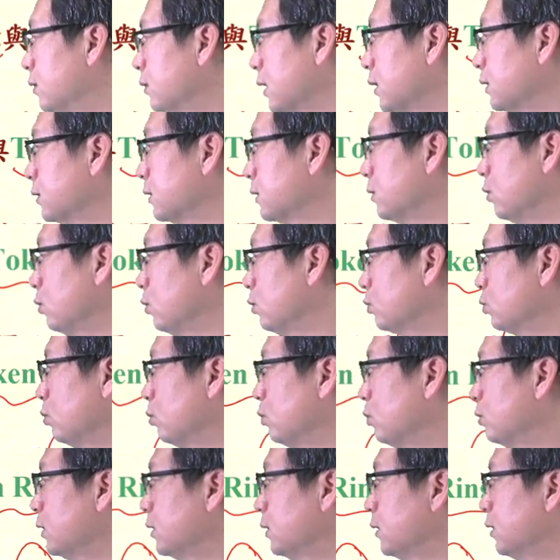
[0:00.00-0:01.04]
它是有
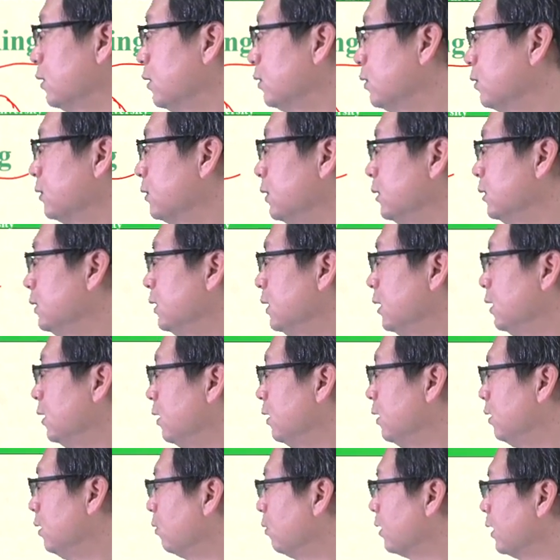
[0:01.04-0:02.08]
错的啊。
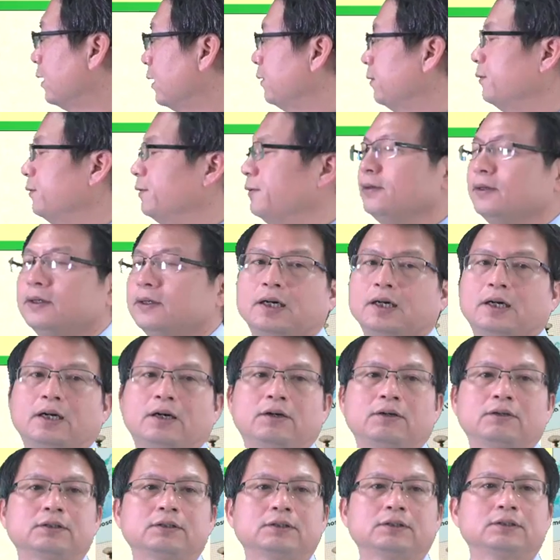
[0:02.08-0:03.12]
OK
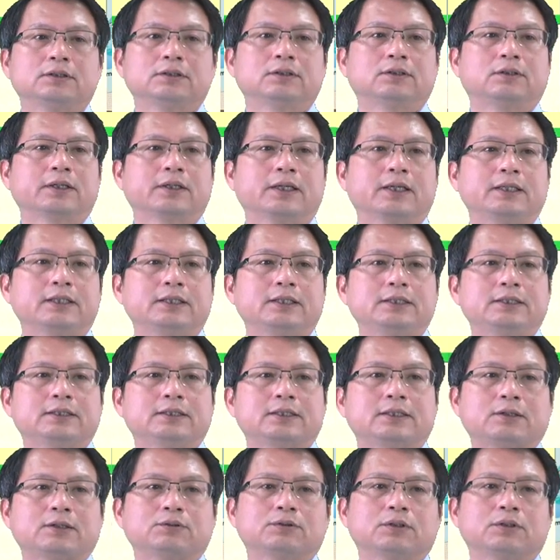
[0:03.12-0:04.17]
啊 OK 一
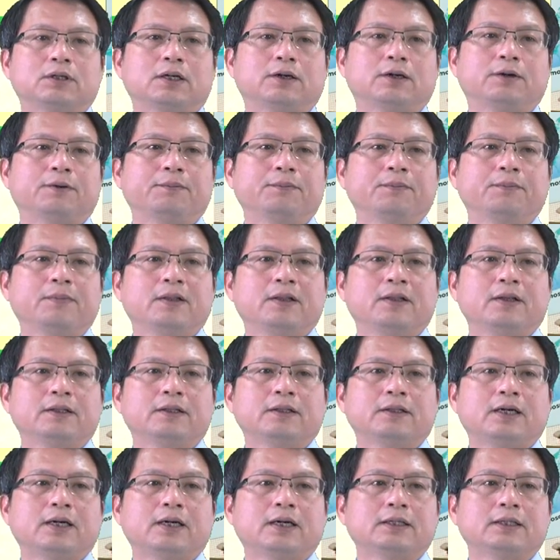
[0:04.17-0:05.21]
三五哈
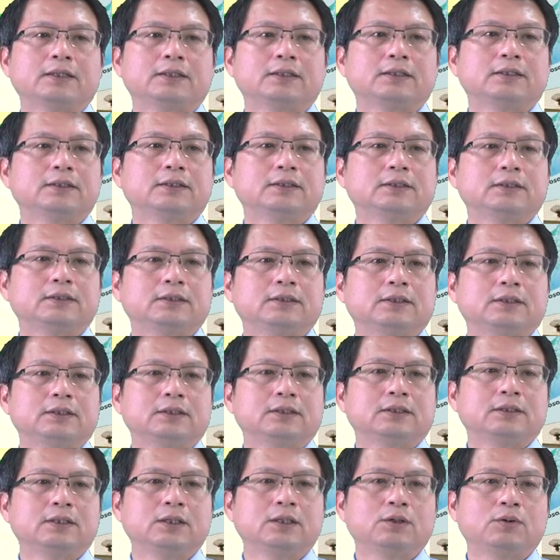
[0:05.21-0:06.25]
那
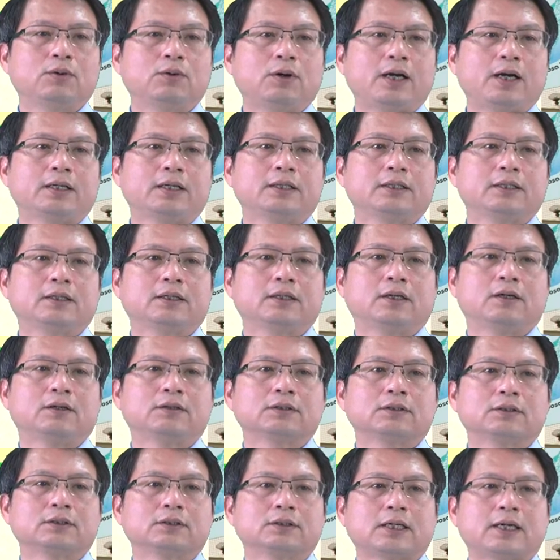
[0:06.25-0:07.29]
另外
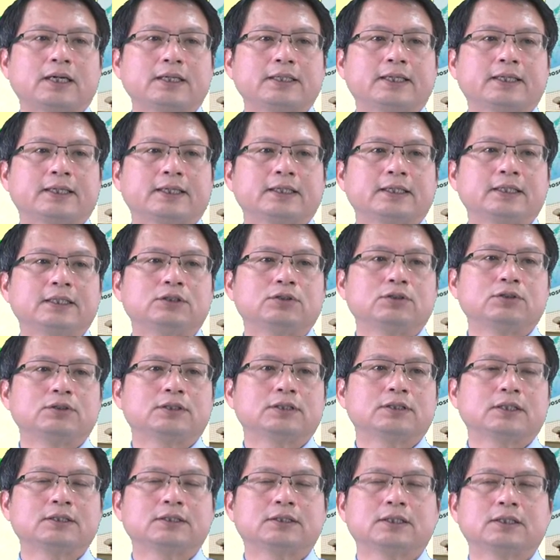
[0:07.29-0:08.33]
啊它也可以去
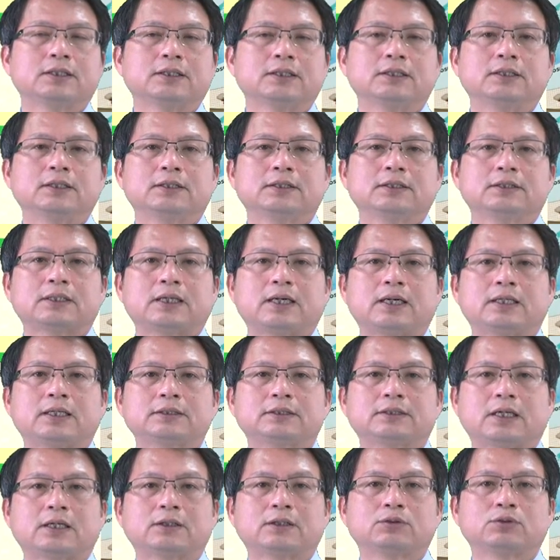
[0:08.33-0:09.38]
侦测它
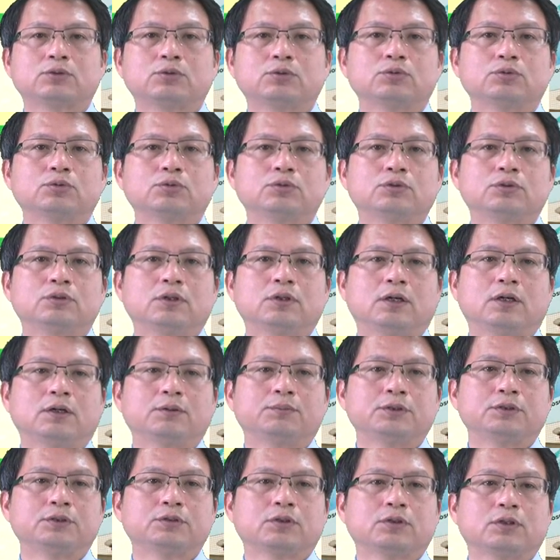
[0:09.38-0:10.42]
长度啊，
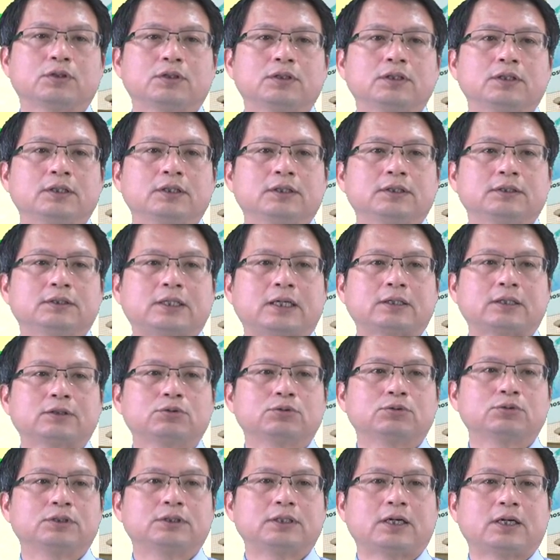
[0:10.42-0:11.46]
比如说。长
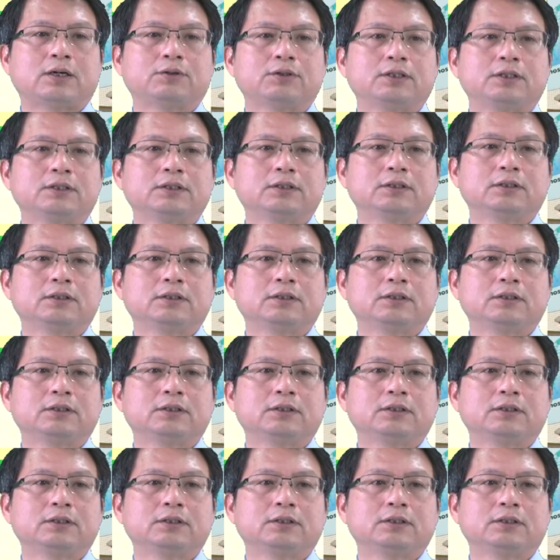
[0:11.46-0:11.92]
度小于